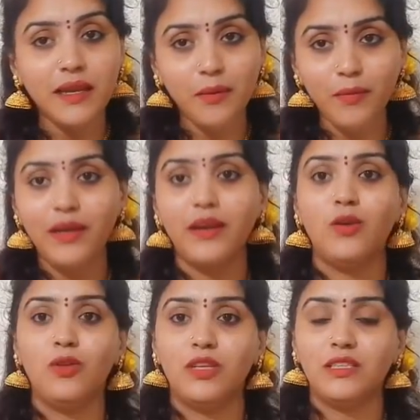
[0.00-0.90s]

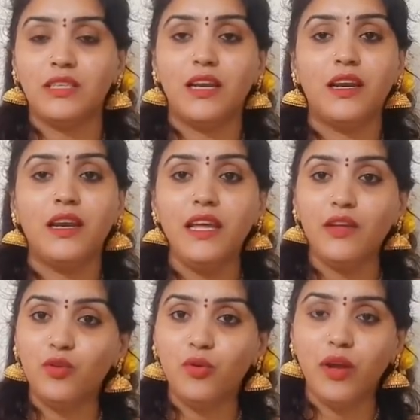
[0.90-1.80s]
లిమిటెడ్లో తెచ్చానండి
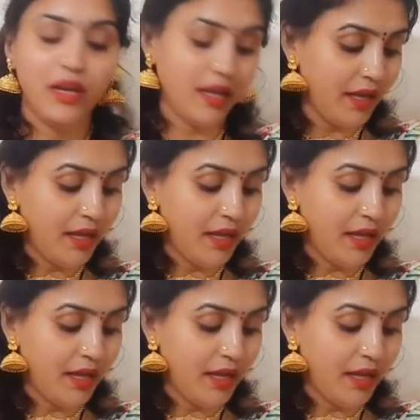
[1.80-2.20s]
ఎందుకంటే